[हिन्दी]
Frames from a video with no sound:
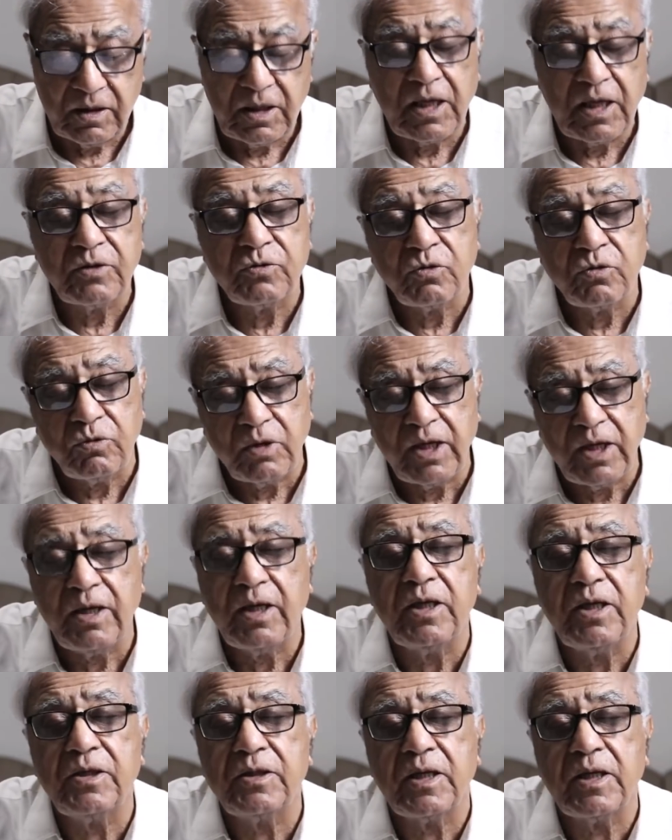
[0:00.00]
या सुनना ही
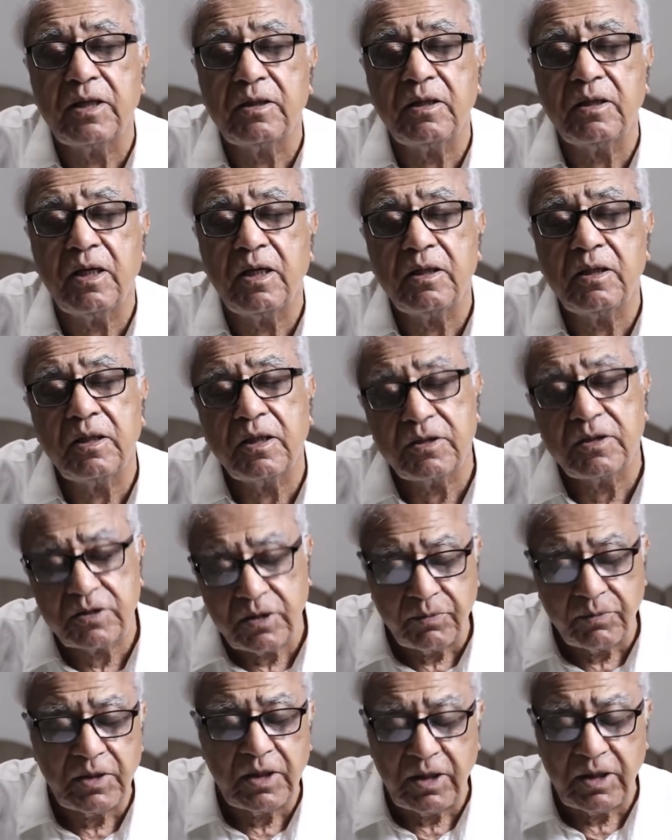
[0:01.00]
नहीं चाहता या
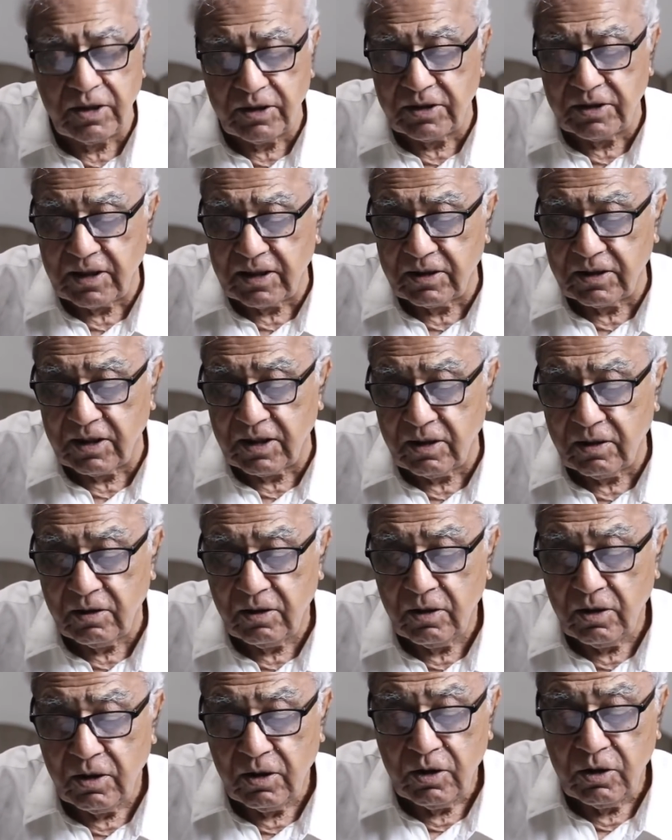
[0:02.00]
समझना नहीं चाहता
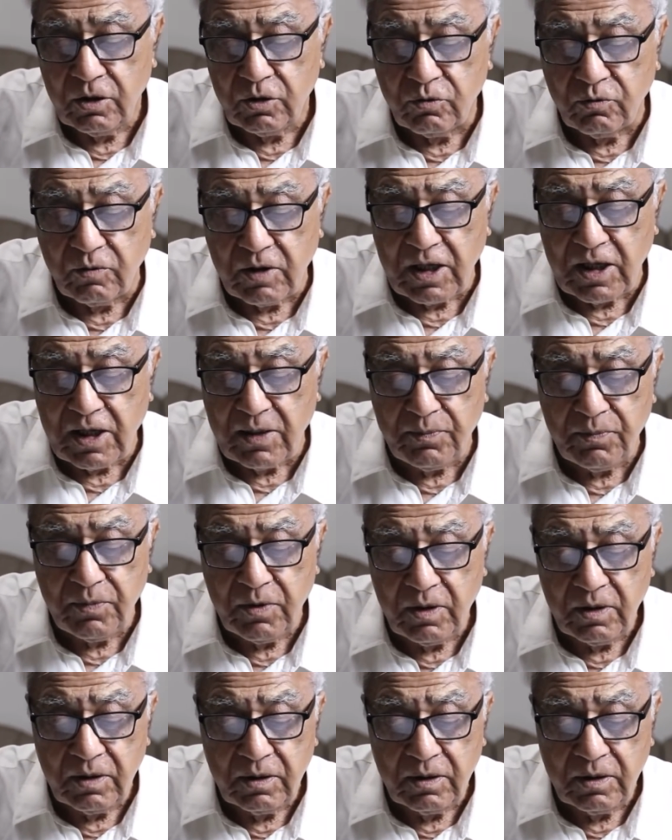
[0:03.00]
तो आप